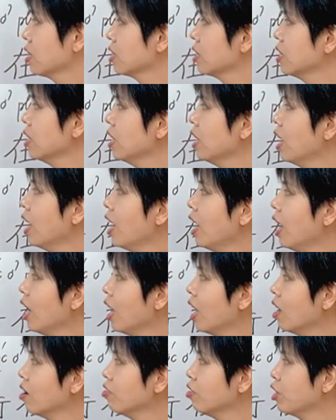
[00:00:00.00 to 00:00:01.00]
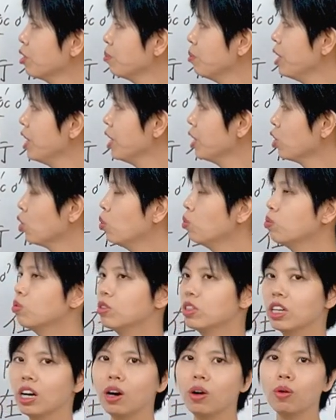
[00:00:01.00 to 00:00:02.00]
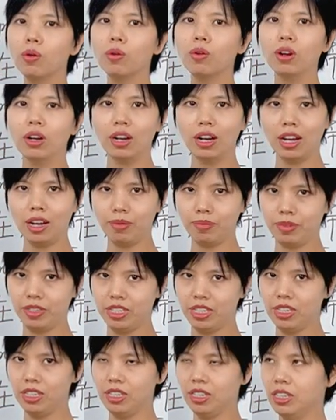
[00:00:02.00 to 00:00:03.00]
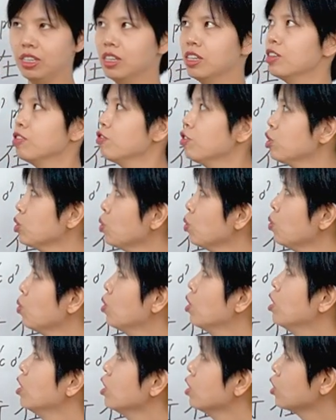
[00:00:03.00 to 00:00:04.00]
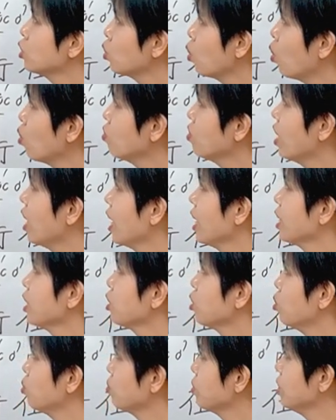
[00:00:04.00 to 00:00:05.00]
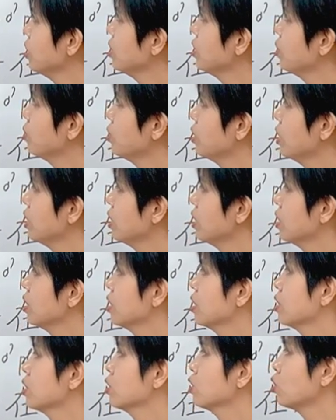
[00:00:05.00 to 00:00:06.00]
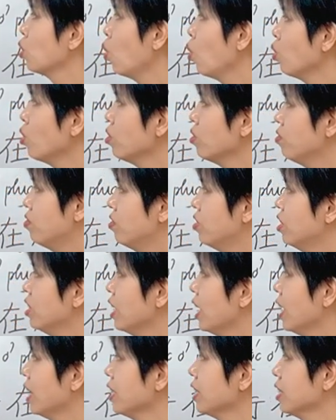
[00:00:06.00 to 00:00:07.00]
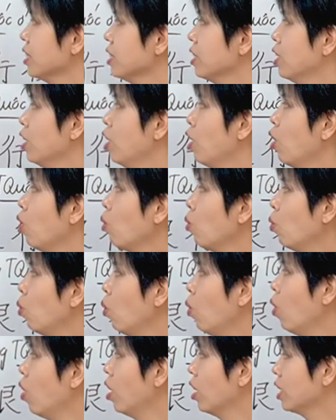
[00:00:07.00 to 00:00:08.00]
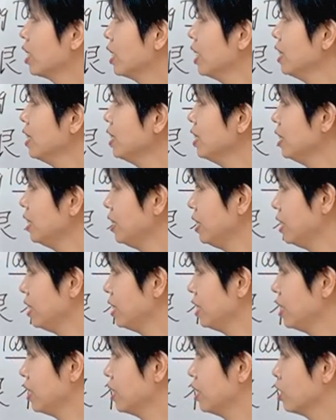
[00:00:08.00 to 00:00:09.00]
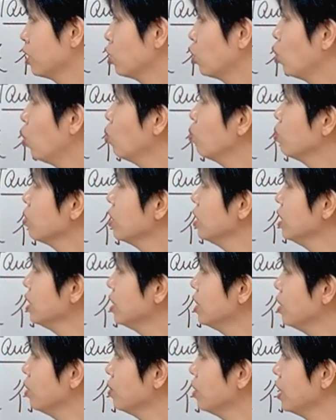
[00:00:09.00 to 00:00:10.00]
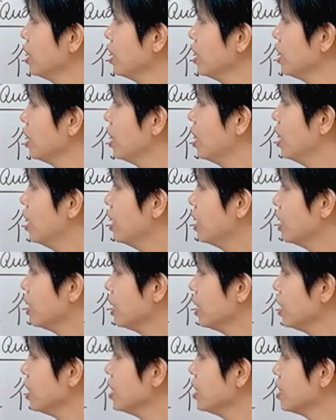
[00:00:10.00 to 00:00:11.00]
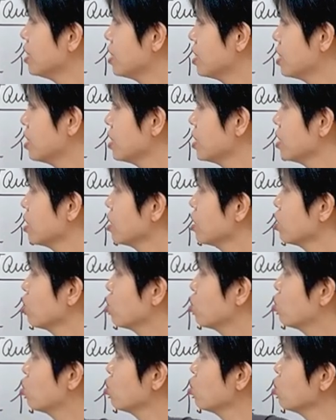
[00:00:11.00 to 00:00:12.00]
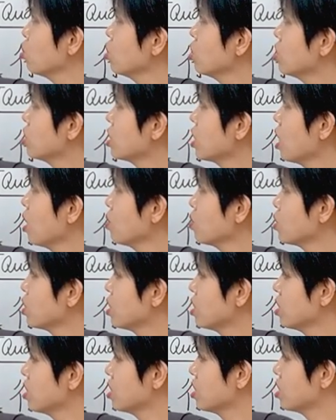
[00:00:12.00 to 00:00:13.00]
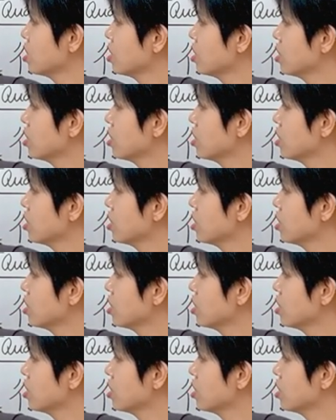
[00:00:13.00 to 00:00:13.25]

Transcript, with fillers: nghĩa là A với B cùng nhau làm gì. Ví dụ, tôi và anh cùng đi siêu thị. Tôi với anh, của cân nỉ, cùng đi siêu thị. Ý chỉ truy trao sư.